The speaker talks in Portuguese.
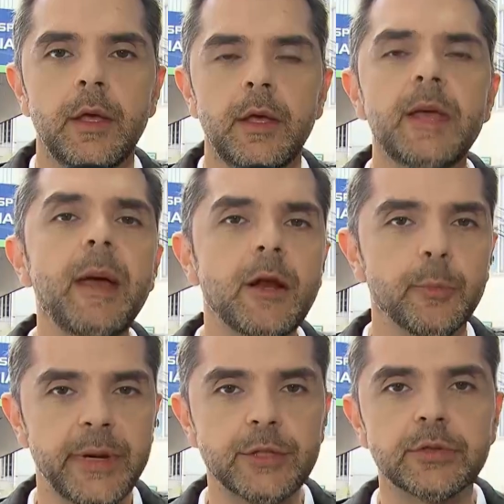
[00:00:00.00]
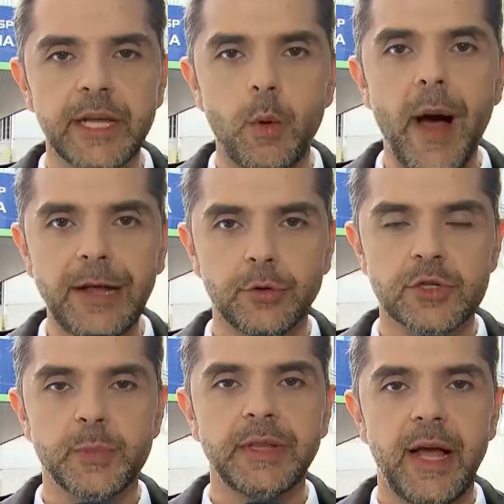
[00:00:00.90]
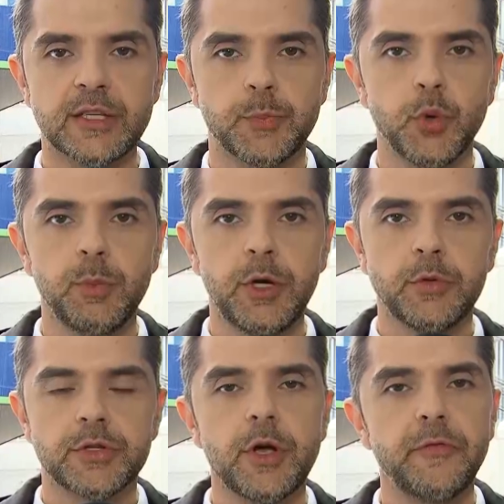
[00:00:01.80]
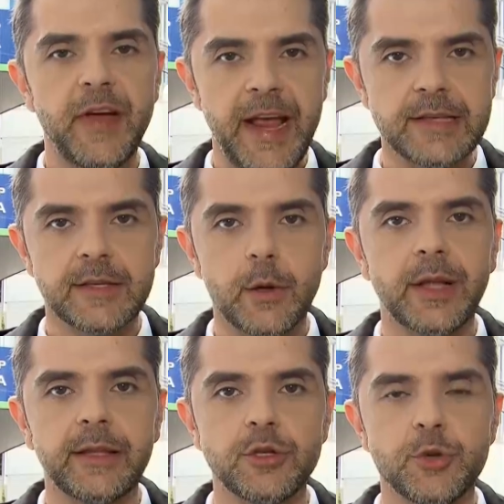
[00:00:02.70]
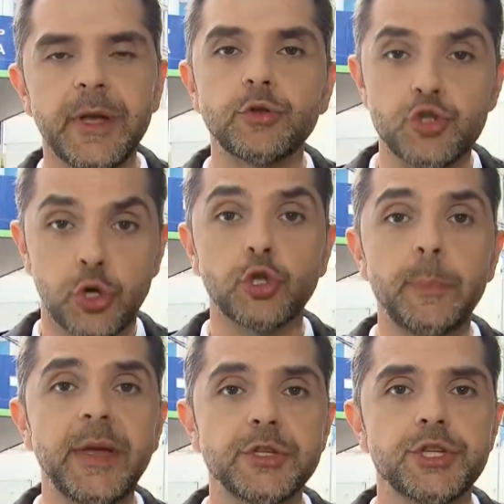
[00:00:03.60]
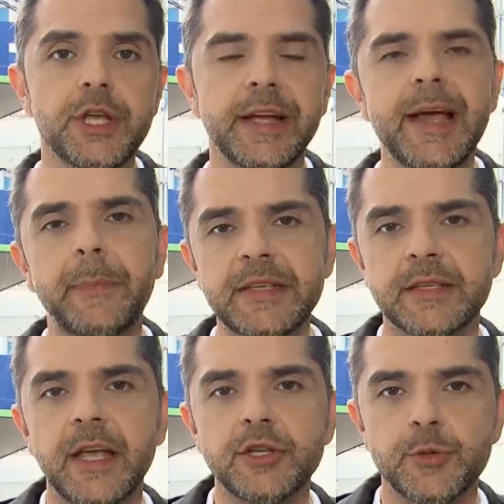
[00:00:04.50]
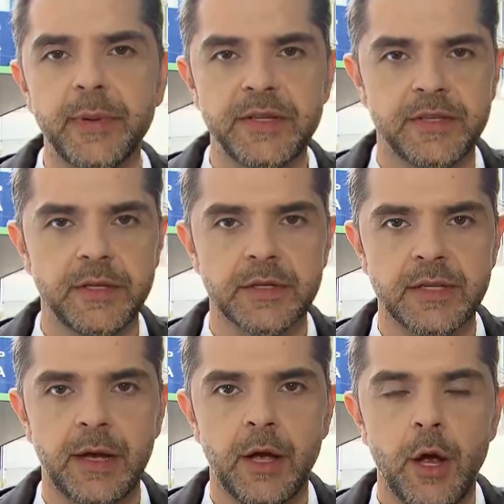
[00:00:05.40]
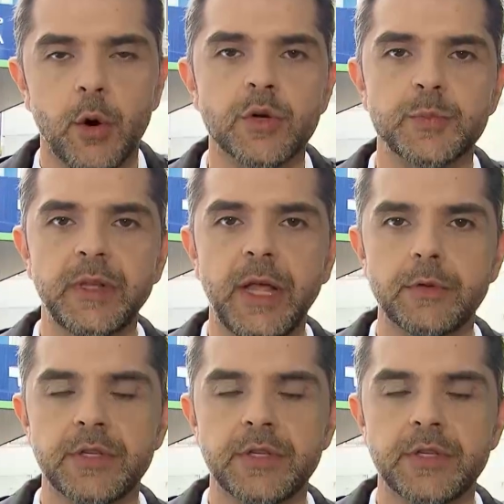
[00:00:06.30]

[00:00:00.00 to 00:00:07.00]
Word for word: Ribeirão Preto tem quatro hospitais públicos que oferecem o atendimento de ortopedia que a paciente precisa: o Hospital